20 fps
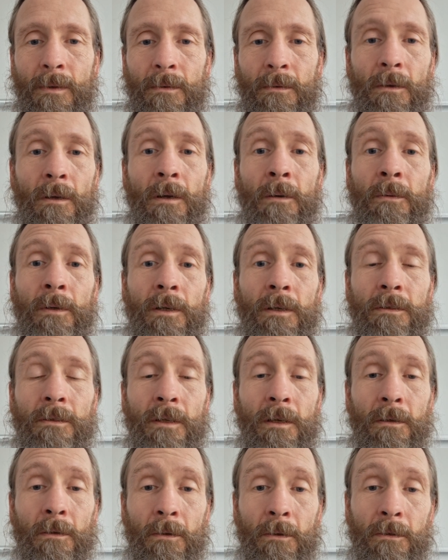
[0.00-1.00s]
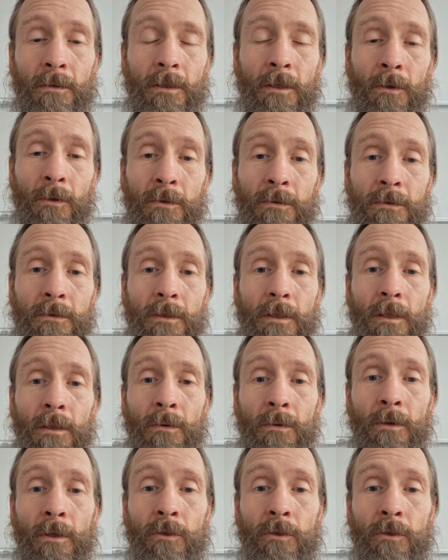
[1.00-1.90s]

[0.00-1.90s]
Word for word: Ja, man kann sagen, ich gehe heute ins Kino,